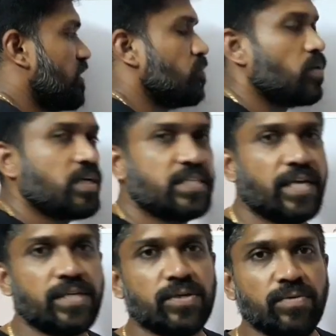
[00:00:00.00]
வேல்யூ உங்களுக்கு
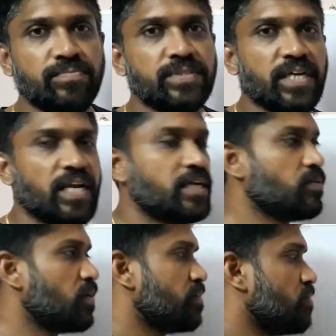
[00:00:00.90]
தெரிஞ்சிடும் சரிங்களா
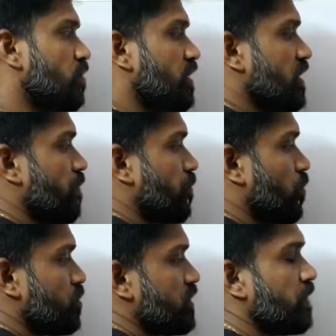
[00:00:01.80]
எவ்வளோ எவ்வளோ இருக்குது
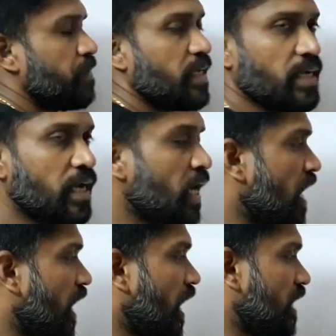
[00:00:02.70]
அப்ரோச் அப்படின்ட்டு
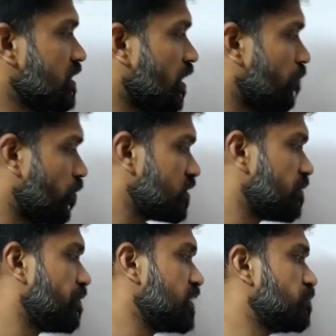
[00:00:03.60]
அந்த
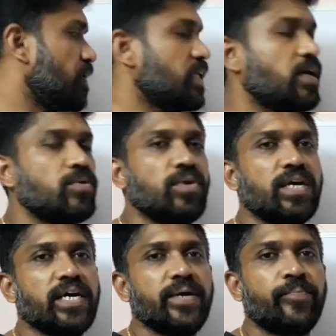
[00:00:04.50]
அப்ரோச்சை பேஸ் பண்ணி தான்
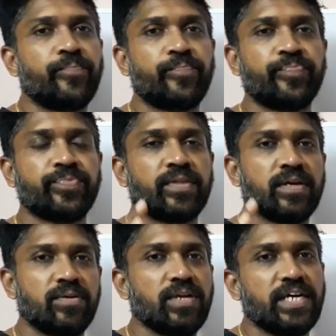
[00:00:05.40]
உங்களுக்கு
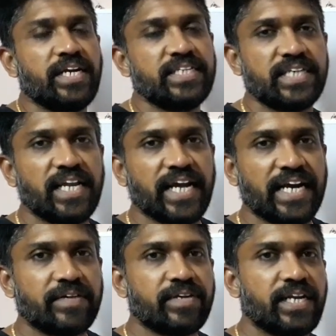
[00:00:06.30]
உங்களுக்கு டீஸ்கேலிங்
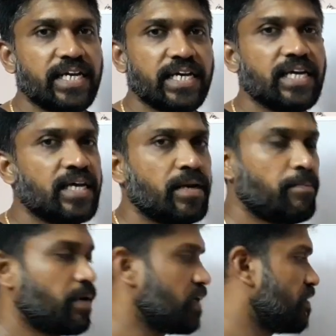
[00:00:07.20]
ஆக்டிவிட்டியை நீங்கள்
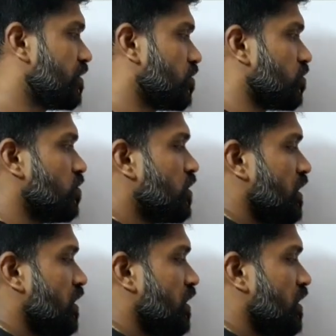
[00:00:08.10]
பண்ண வேண்டியது இருக்கும்